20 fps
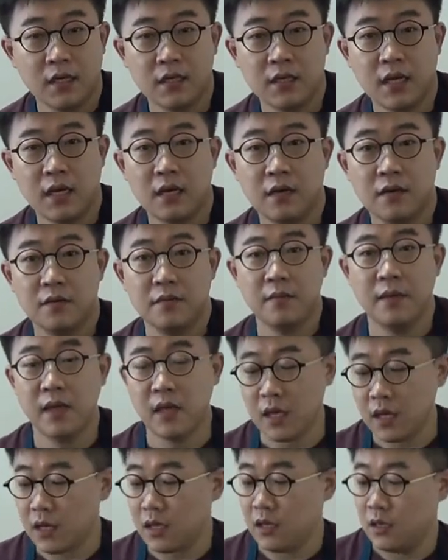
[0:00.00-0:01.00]
그
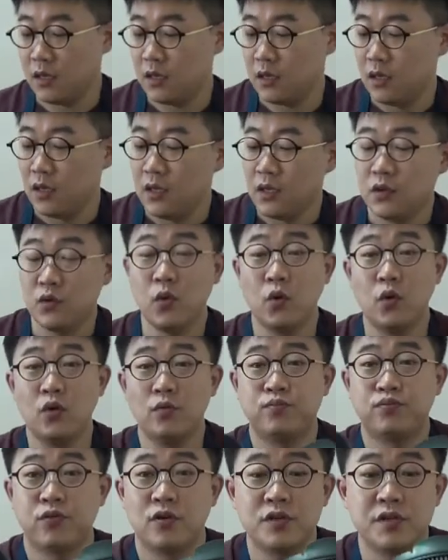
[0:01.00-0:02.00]
다음에
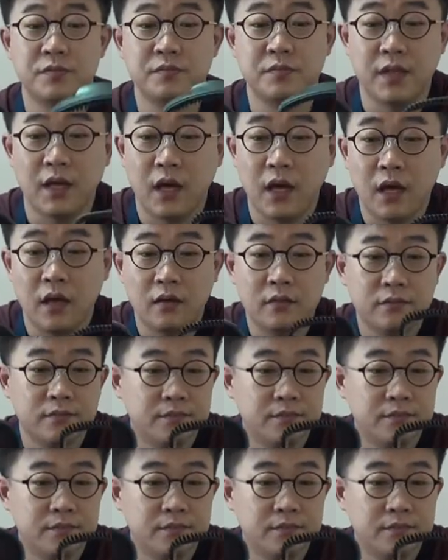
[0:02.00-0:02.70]
이거는 브러쉬입니다.